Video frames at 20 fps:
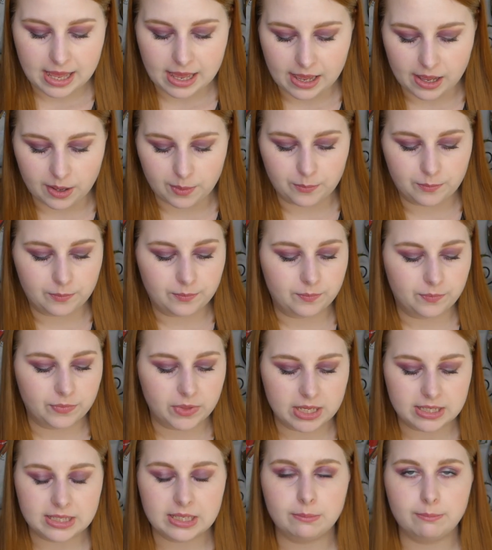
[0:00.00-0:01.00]
Ähm,
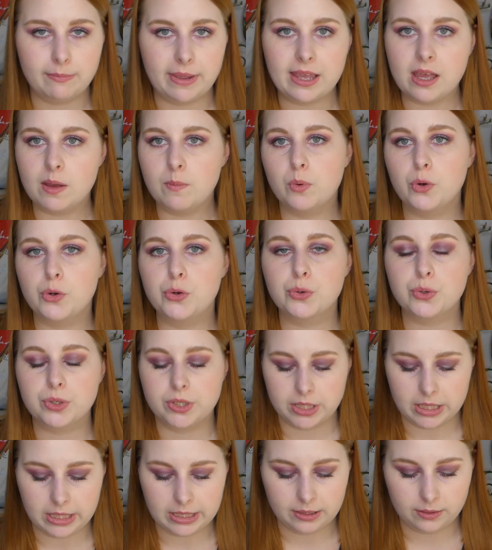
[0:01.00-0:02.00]
es sind
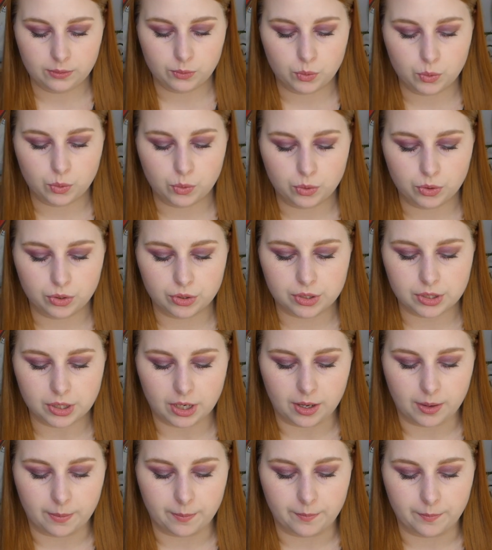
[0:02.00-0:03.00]
Make-up-Produkte und
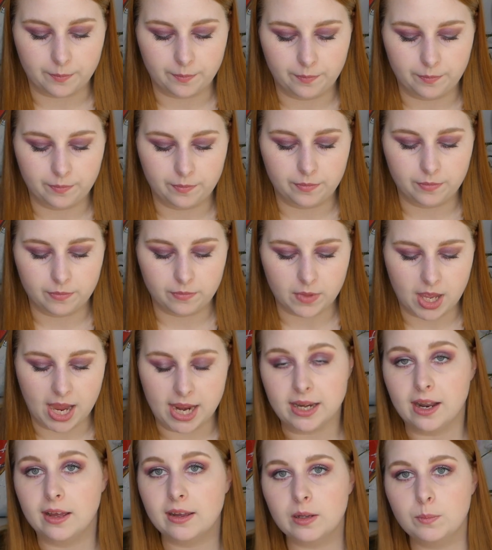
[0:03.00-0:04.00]
ähm,
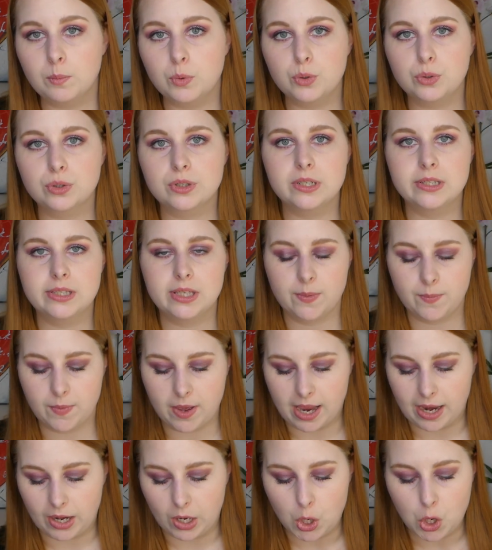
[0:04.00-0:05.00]
ein Nagelprodukt ist
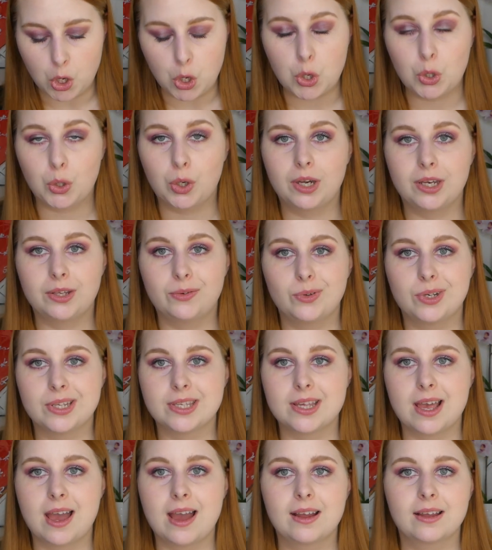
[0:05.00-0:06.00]
dabei und ich würde
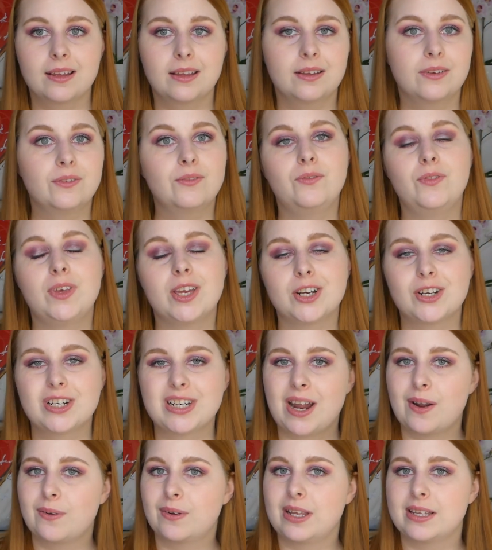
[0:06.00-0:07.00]
sagen, wir
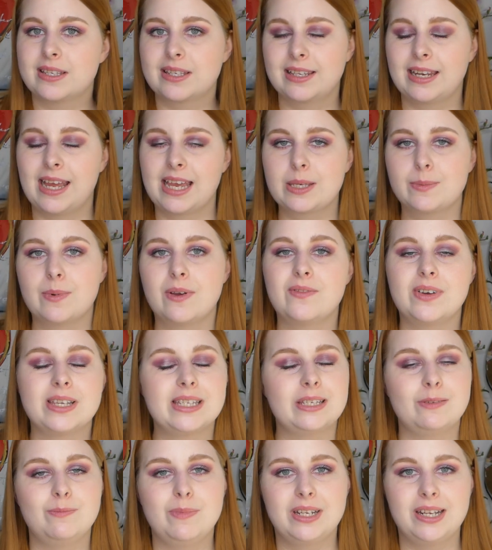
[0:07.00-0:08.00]
schauen jetzt gleich mal,
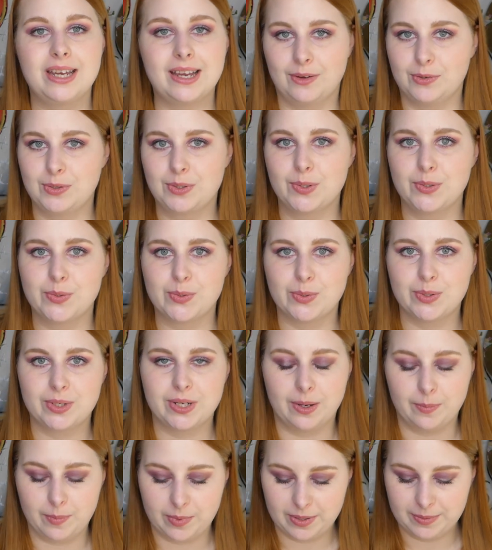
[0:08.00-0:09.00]
was ich mir da
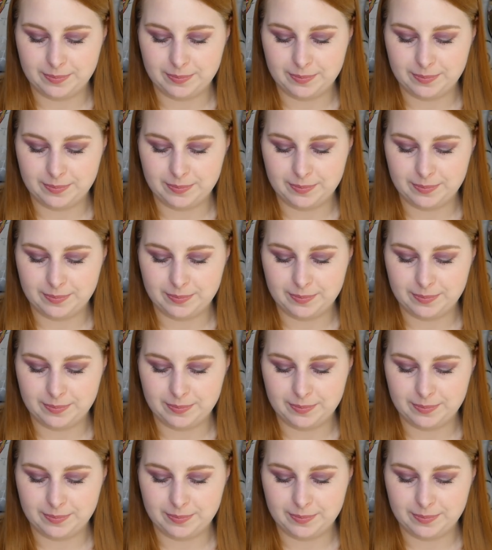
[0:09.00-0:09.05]
rausgesucht habe.